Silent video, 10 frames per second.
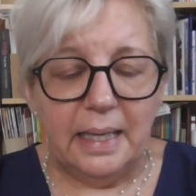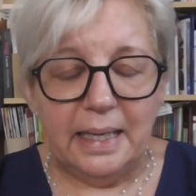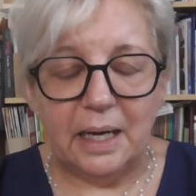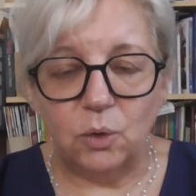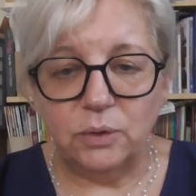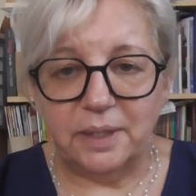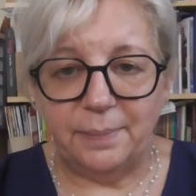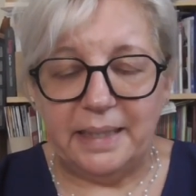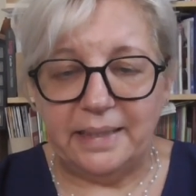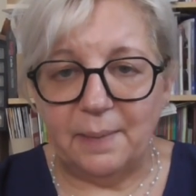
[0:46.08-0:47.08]
la
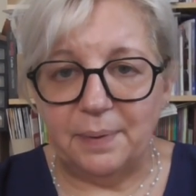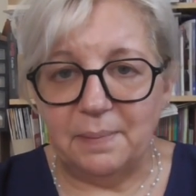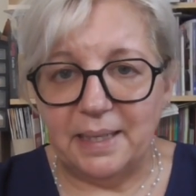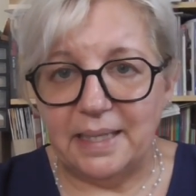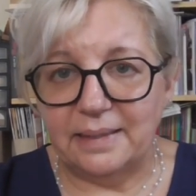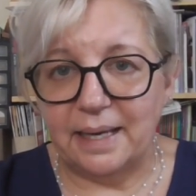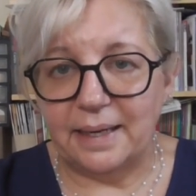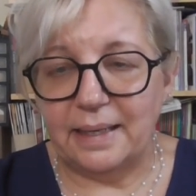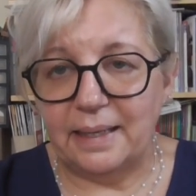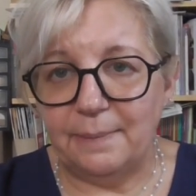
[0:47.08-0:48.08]
contabilità prima di
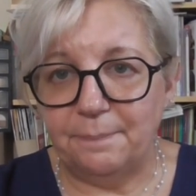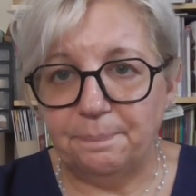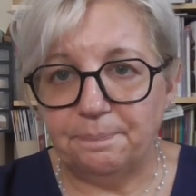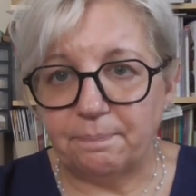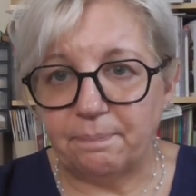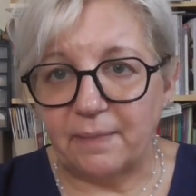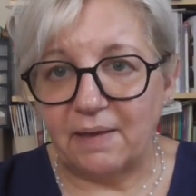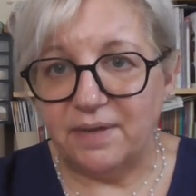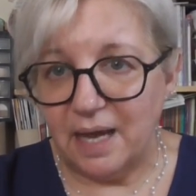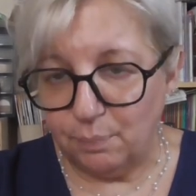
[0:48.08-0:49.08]
andare mh, mm,
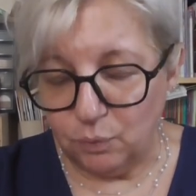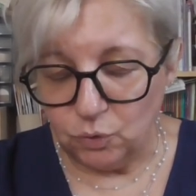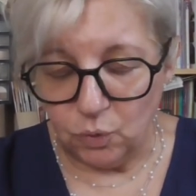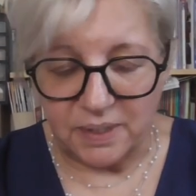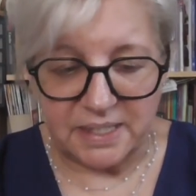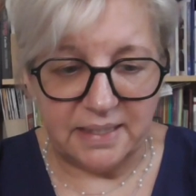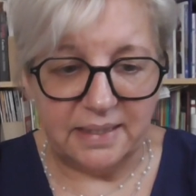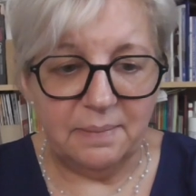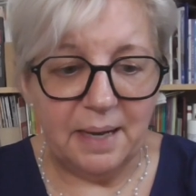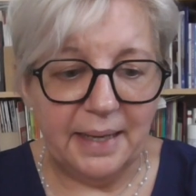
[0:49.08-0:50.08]
via appunto questa
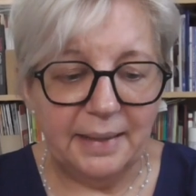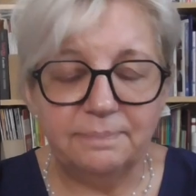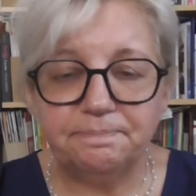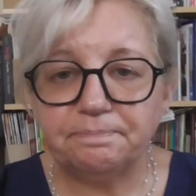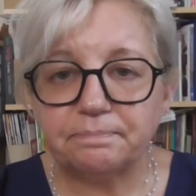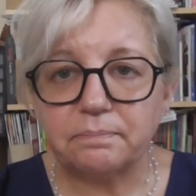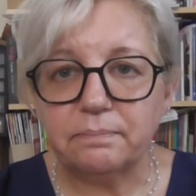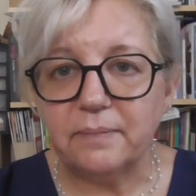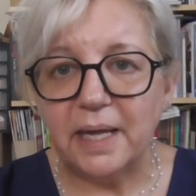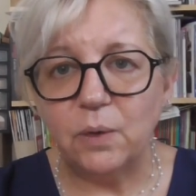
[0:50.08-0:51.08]
settimana
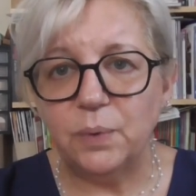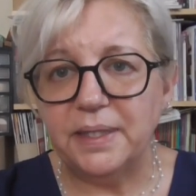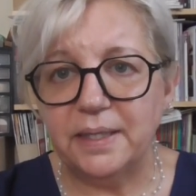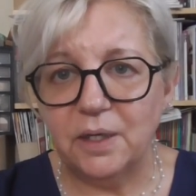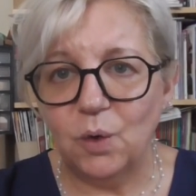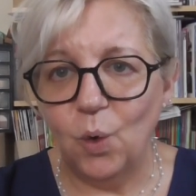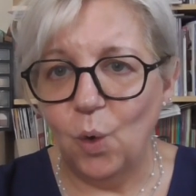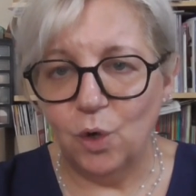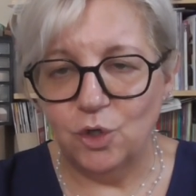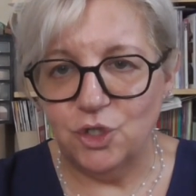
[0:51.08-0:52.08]
e quindi
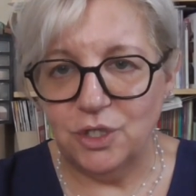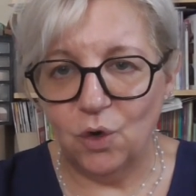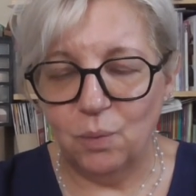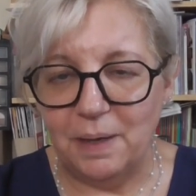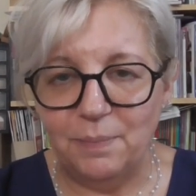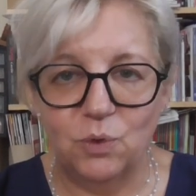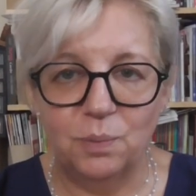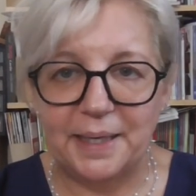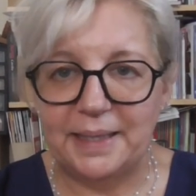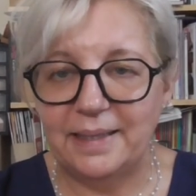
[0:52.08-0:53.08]
oggi o mai più,
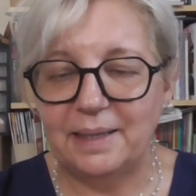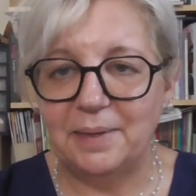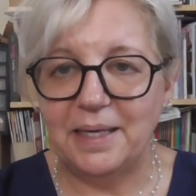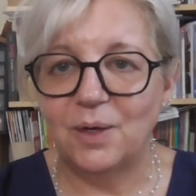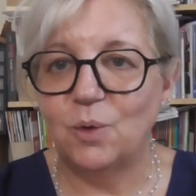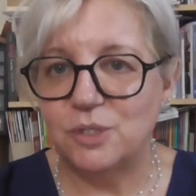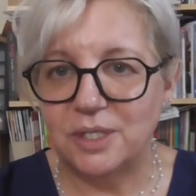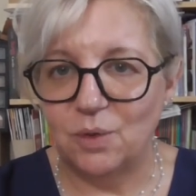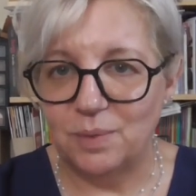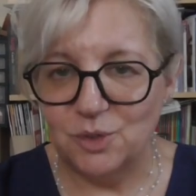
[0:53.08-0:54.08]
prendetemi
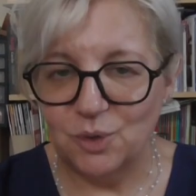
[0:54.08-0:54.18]
così come